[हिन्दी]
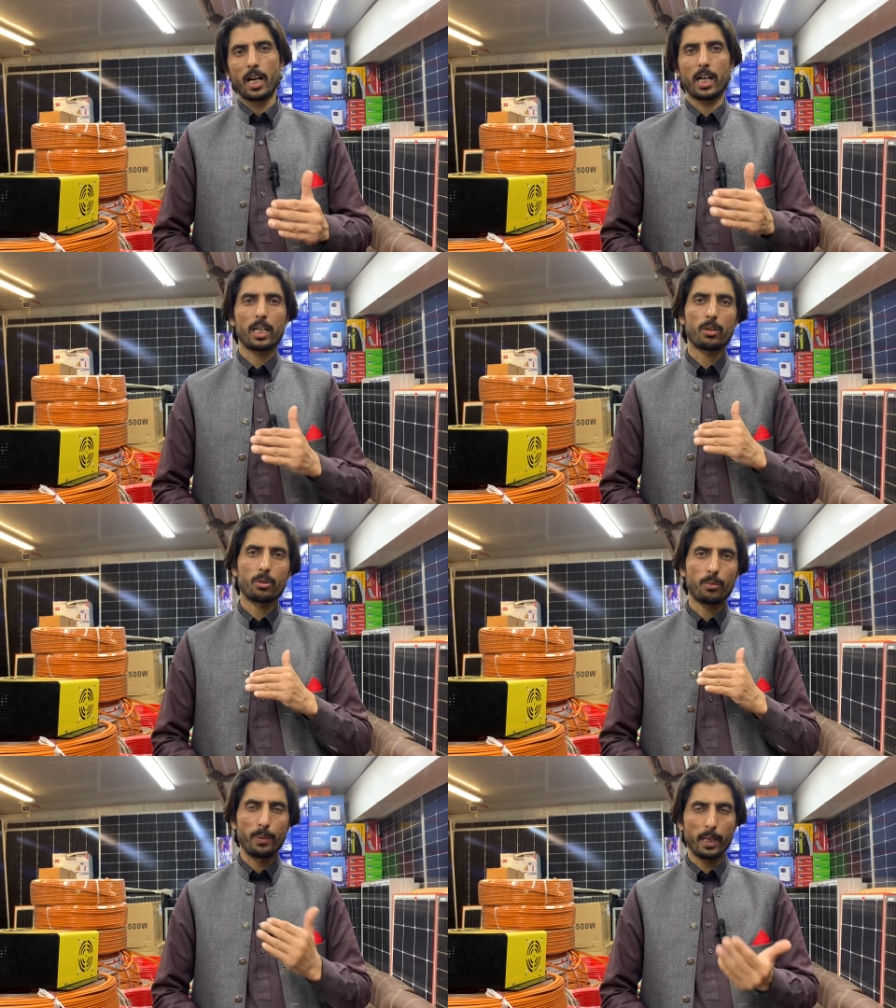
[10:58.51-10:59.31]
अगर
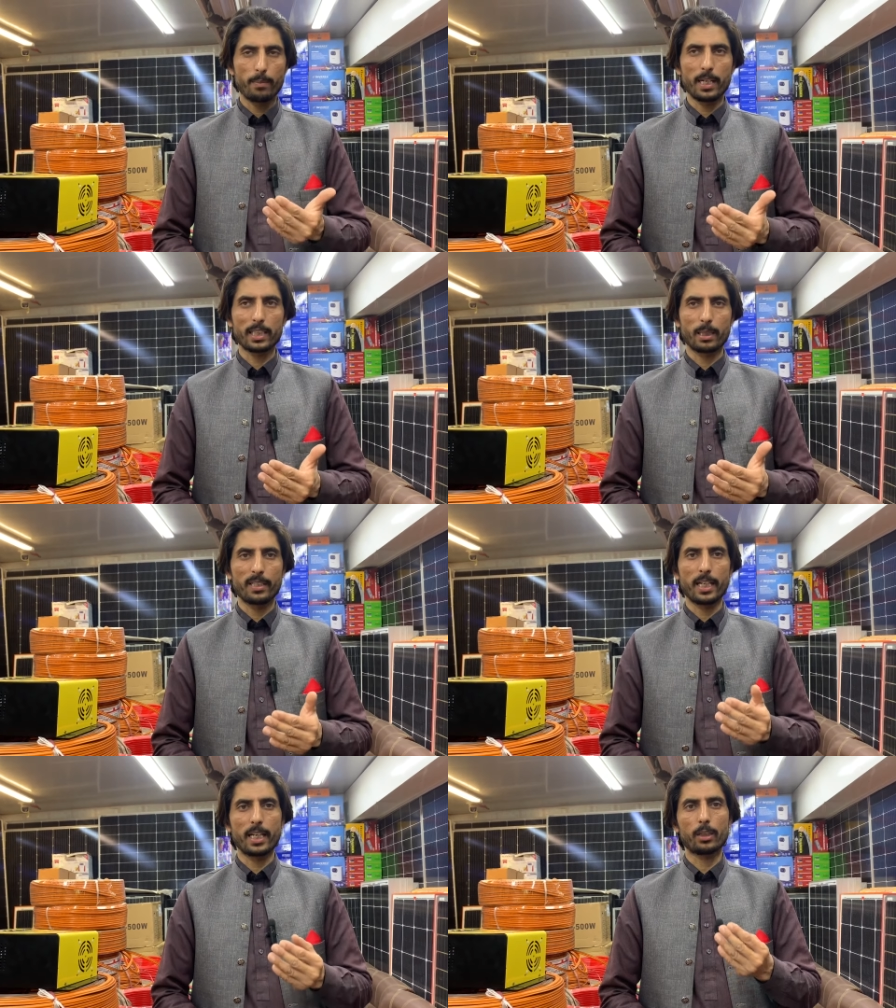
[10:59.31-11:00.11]
उनको फिर भी ना
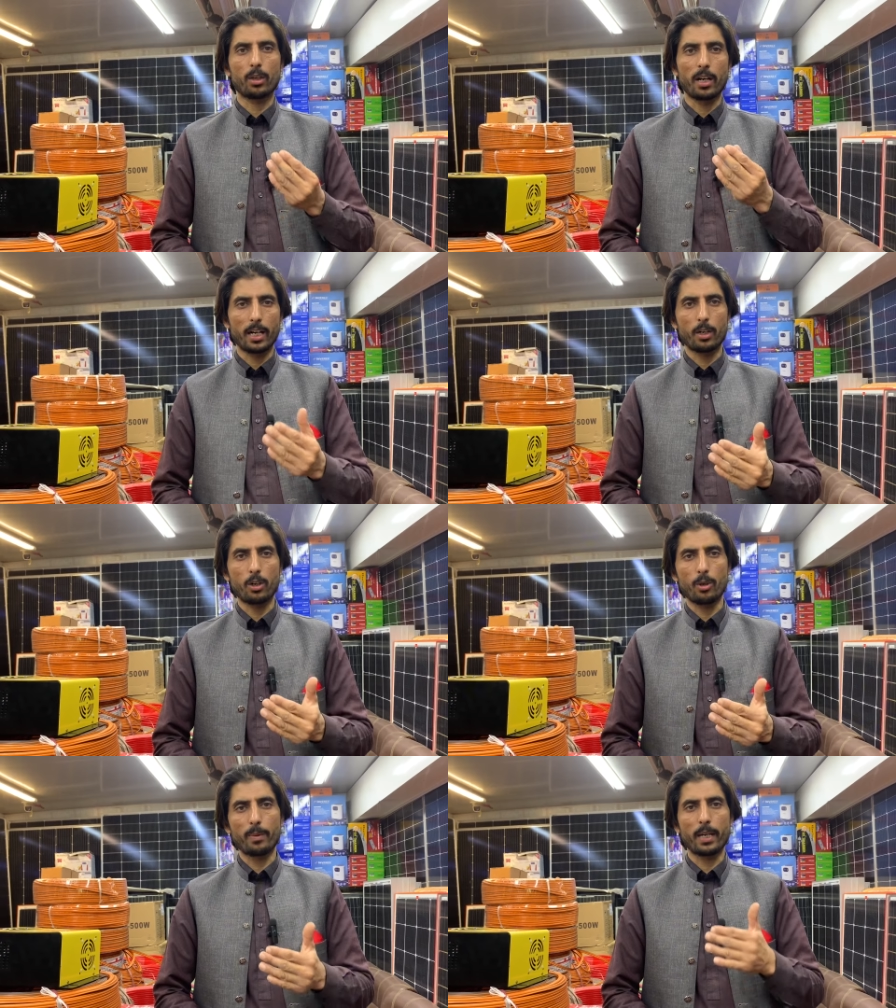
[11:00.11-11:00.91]
समझे तो हार
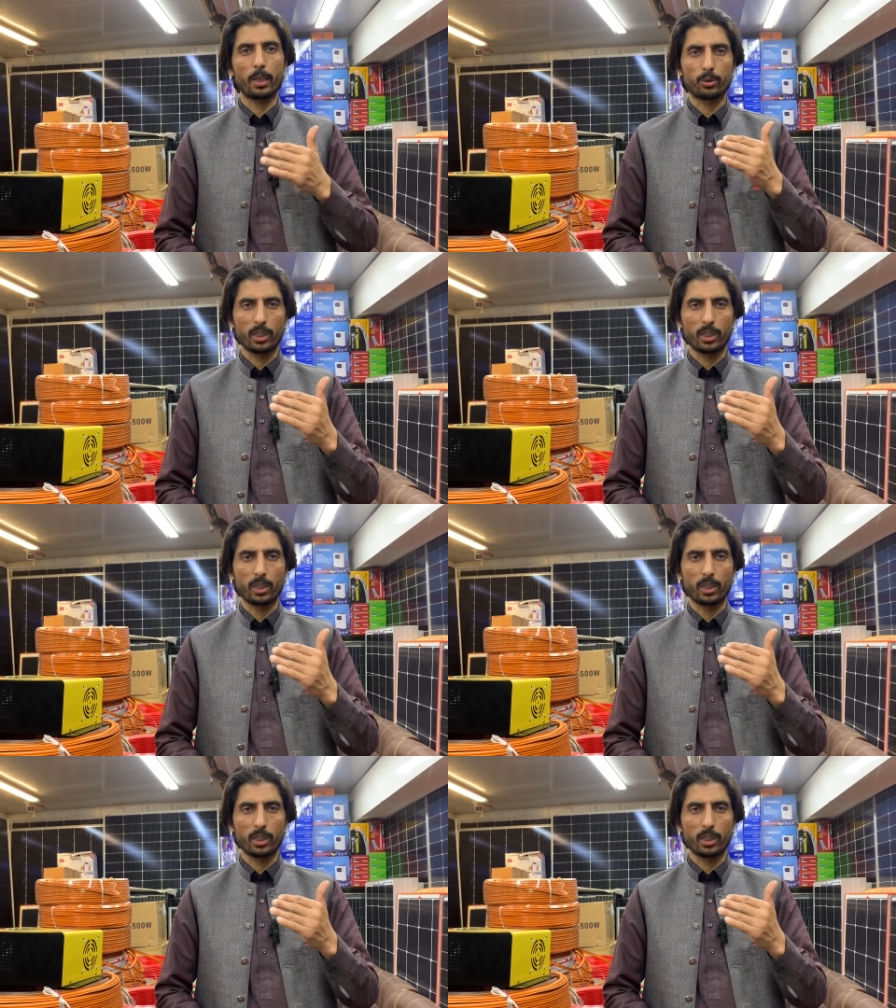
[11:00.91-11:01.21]
रोड पे